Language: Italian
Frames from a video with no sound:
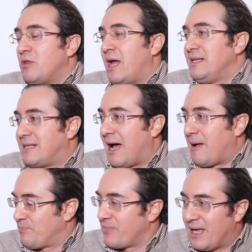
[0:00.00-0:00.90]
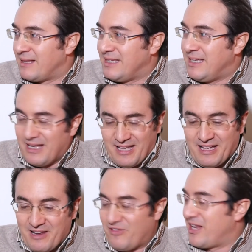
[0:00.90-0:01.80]
modalità di
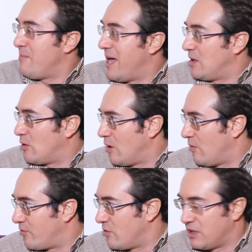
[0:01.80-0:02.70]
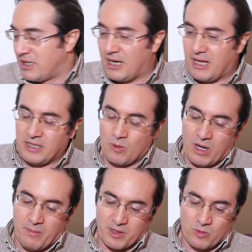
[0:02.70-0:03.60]
riferimento nei confronti del, di
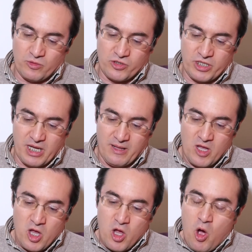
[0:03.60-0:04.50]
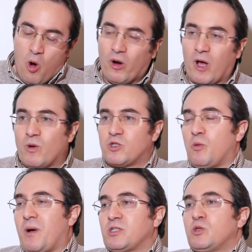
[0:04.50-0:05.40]
quella patologia. Ora
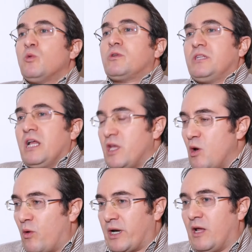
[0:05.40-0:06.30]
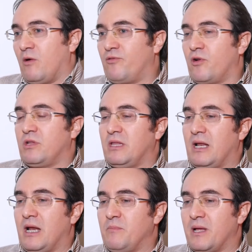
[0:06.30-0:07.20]
questo passo ulteriore nei confronti
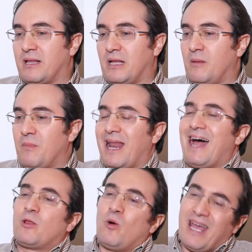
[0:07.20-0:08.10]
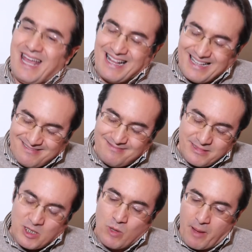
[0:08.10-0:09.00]
della libertà del malato e
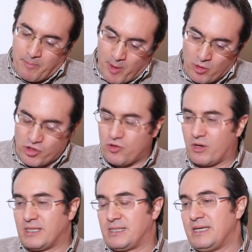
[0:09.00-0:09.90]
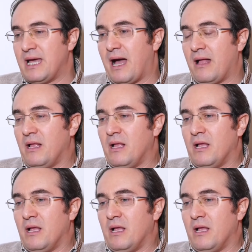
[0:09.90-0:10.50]
di un approccio che sia